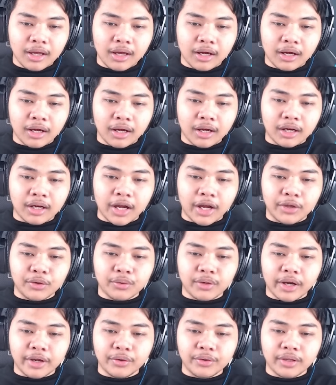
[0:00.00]
eh,
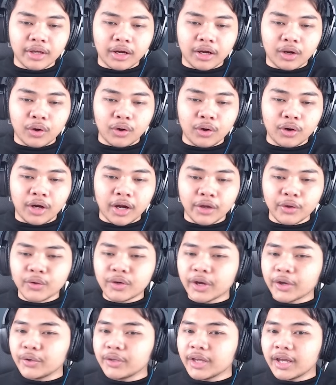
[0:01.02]
kayu-kayunya kalau
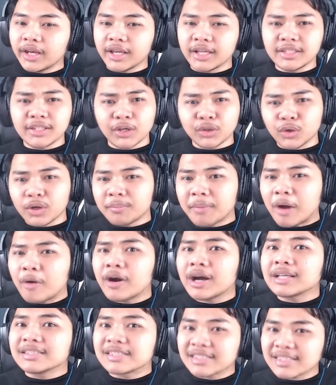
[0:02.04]
kayu-kayunya ada yang jatuh ke bawah
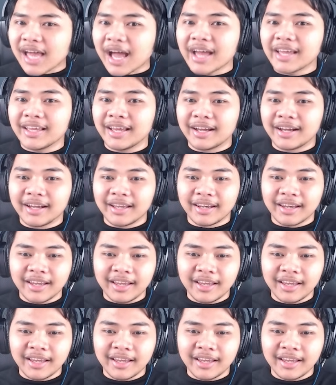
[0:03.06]
kan sayang kan ya